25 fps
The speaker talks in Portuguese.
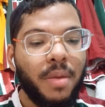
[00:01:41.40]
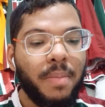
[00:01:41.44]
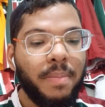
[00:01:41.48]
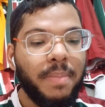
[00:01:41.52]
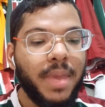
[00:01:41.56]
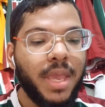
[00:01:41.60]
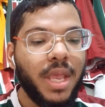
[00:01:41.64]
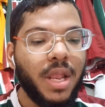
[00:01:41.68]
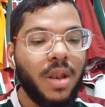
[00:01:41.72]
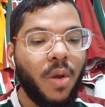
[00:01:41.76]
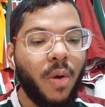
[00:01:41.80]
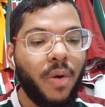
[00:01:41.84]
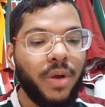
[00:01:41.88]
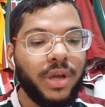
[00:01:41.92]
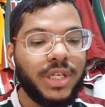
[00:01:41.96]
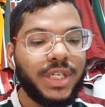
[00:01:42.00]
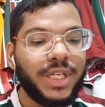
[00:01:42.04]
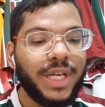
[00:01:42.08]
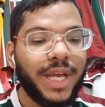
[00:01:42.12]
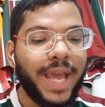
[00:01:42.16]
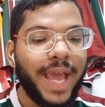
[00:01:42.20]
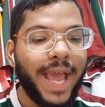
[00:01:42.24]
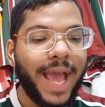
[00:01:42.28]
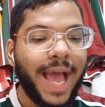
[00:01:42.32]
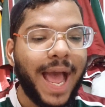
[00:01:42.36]
milhões
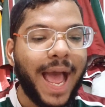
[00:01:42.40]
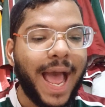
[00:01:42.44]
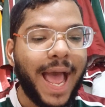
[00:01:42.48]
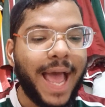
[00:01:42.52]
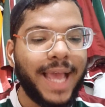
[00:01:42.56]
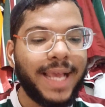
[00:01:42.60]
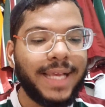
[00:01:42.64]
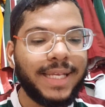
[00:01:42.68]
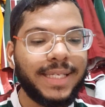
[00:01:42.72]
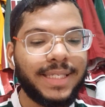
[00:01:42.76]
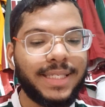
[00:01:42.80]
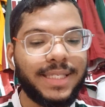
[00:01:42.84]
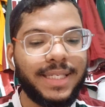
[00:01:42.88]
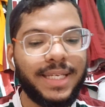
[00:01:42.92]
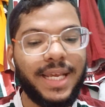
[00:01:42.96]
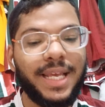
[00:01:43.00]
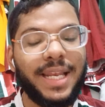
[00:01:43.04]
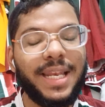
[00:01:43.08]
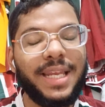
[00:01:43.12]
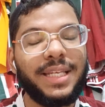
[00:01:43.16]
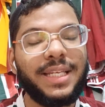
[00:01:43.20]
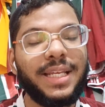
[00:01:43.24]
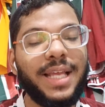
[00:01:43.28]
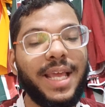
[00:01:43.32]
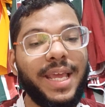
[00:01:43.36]
de reais.
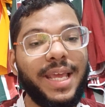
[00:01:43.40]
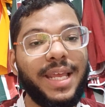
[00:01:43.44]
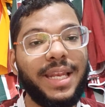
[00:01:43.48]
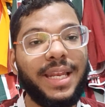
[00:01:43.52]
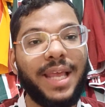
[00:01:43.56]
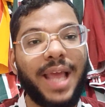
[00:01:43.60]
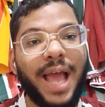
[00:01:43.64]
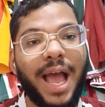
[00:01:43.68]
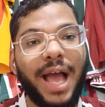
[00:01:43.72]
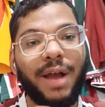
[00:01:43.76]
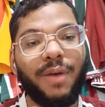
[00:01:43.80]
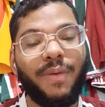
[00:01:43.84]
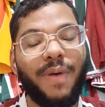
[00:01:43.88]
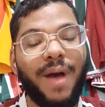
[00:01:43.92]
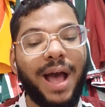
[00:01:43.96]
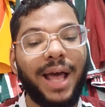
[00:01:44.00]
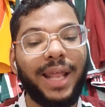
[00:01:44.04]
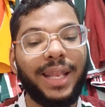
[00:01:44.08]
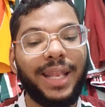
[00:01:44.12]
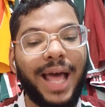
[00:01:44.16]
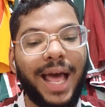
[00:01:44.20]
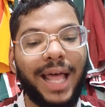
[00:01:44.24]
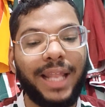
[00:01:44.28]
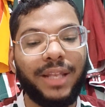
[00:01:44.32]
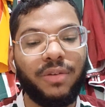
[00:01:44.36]
Ele, ele é
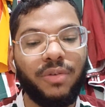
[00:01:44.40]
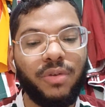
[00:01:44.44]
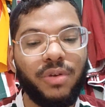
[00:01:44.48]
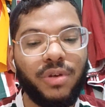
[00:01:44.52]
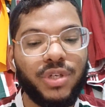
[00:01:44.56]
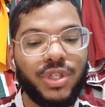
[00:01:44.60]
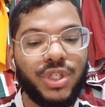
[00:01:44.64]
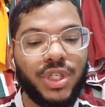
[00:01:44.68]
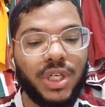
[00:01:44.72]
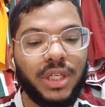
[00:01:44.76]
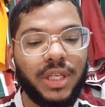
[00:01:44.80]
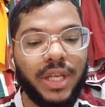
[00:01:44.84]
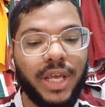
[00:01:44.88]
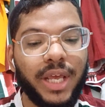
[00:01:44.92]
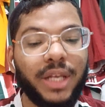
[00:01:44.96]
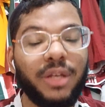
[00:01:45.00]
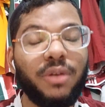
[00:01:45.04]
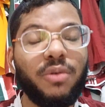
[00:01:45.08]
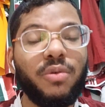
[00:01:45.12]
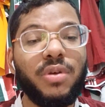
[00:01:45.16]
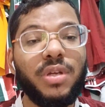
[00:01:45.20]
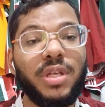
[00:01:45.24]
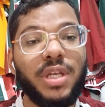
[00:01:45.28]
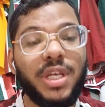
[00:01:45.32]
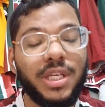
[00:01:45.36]
aguardado no Rio de Janeiro
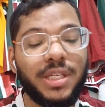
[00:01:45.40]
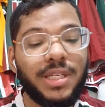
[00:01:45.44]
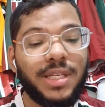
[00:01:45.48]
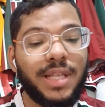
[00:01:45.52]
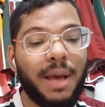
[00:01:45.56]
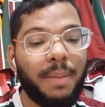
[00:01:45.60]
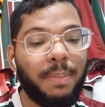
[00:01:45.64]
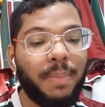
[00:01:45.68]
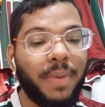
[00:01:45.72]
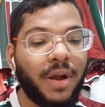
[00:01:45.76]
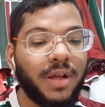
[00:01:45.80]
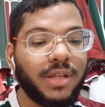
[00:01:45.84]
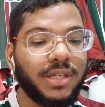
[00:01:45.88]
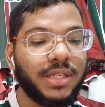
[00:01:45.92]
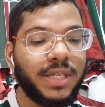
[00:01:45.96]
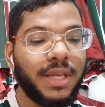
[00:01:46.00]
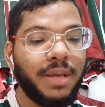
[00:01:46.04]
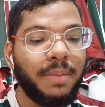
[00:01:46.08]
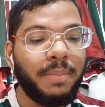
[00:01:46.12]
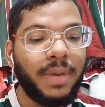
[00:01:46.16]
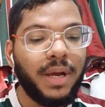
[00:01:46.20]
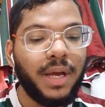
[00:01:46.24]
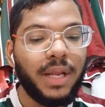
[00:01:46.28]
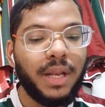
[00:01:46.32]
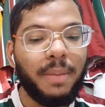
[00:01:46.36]
no início da próxima
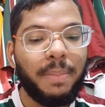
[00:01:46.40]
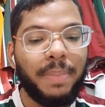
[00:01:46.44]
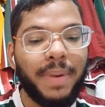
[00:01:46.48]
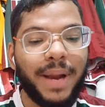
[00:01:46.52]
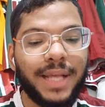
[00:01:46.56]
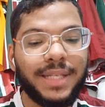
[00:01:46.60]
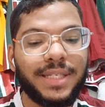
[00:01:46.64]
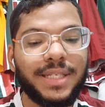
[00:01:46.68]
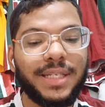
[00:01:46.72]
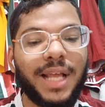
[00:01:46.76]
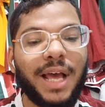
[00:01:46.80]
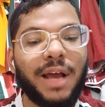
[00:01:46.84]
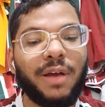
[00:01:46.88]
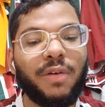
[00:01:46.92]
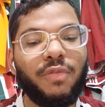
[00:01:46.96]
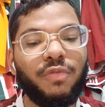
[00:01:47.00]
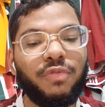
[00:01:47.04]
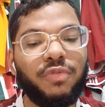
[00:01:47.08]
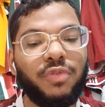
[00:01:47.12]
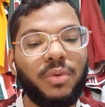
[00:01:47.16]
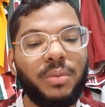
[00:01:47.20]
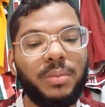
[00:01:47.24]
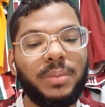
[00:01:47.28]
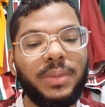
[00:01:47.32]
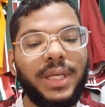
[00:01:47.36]
semana para assinar com o
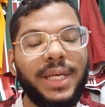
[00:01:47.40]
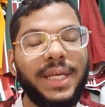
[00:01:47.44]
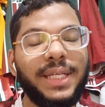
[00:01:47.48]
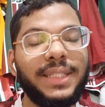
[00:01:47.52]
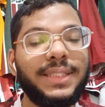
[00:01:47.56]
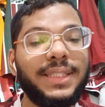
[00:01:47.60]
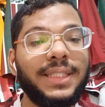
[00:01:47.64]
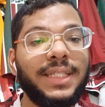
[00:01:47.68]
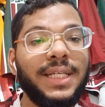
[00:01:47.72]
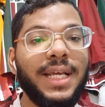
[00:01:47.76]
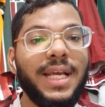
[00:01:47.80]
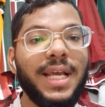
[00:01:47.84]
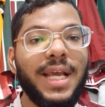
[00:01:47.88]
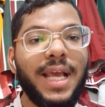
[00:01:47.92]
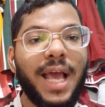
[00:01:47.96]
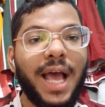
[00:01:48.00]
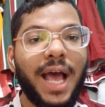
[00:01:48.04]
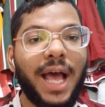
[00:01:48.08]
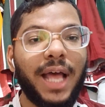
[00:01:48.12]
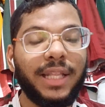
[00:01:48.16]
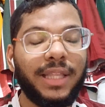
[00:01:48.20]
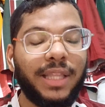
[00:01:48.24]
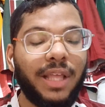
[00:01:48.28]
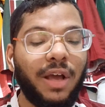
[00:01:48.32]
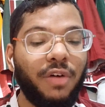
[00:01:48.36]
Fluminense
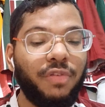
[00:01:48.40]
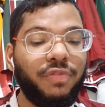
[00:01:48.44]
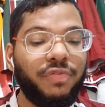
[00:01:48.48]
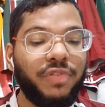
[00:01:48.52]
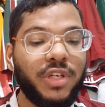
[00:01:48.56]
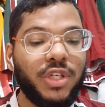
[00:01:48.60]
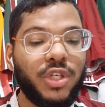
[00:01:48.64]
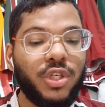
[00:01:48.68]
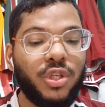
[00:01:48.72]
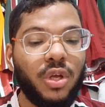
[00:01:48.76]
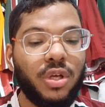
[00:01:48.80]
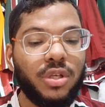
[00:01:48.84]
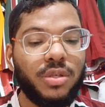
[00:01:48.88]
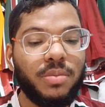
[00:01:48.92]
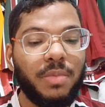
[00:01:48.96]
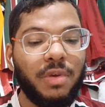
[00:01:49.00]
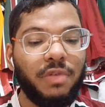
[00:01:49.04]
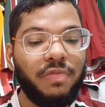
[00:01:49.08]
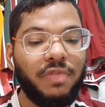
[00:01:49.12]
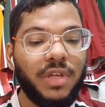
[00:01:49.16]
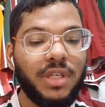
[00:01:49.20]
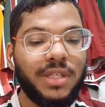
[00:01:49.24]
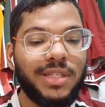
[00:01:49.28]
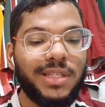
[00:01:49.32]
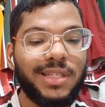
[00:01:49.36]
até o fim de
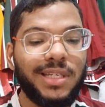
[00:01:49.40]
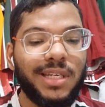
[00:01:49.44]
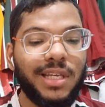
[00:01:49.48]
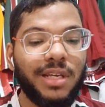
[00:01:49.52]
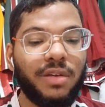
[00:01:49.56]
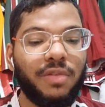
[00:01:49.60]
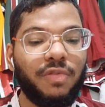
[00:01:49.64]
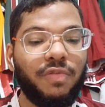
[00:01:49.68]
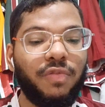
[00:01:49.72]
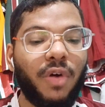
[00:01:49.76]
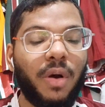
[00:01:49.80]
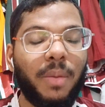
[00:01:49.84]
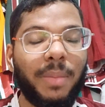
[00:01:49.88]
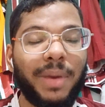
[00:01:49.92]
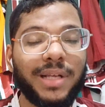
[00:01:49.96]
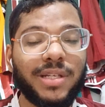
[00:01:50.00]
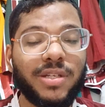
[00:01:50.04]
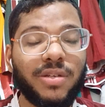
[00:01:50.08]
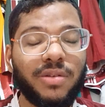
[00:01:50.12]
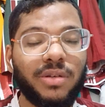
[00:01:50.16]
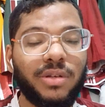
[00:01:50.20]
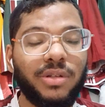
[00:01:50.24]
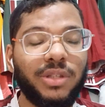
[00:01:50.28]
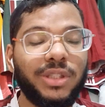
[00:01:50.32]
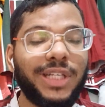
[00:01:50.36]
2025.
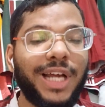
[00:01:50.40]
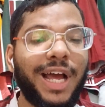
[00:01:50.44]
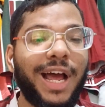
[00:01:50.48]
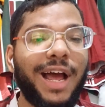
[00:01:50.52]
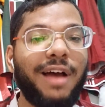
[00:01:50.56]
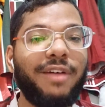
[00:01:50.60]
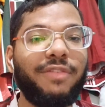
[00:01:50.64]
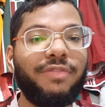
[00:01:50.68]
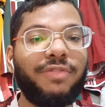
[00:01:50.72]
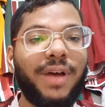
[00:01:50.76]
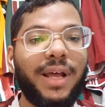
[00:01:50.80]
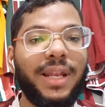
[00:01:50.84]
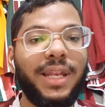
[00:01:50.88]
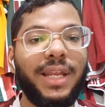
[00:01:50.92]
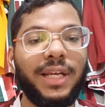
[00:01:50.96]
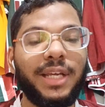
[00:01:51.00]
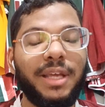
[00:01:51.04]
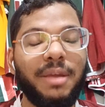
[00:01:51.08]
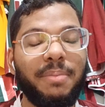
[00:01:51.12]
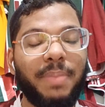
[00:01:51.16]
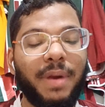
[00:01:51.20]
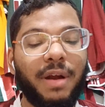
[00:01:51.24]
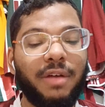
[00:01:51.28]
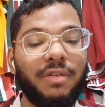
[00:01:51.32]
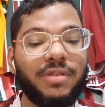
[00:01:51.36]
Formação que eu já falei
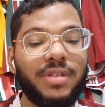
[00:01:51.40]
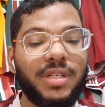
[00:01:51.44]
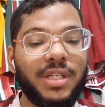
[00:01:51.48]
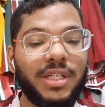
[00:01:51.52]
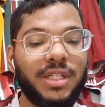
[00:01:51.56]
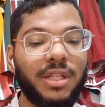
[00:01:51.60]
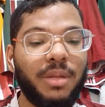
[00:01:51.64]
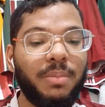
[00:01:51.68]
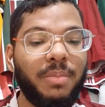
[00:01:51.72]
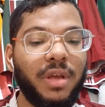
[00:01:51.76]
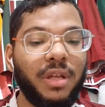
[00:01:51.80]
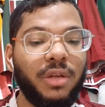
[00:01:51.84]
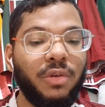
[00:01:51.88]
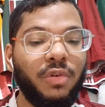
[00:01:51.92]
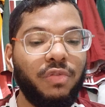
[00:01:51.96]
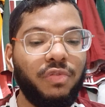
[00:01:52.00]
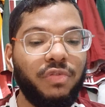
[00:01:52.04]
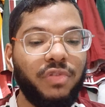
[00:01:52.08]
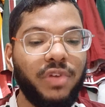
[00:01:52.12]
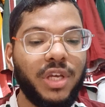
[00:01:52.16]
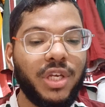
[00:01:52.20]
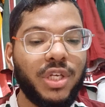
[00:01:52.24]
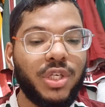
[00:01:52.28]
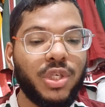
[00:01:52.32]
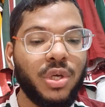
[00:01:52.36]
aqui para vocês também no
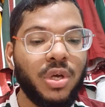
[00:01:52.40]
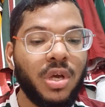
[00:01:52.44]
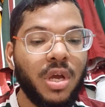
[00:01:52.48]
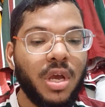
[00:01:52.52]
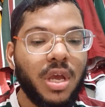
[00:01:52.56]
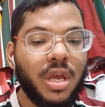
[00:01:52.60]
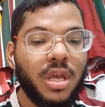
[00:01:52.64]
vídeo.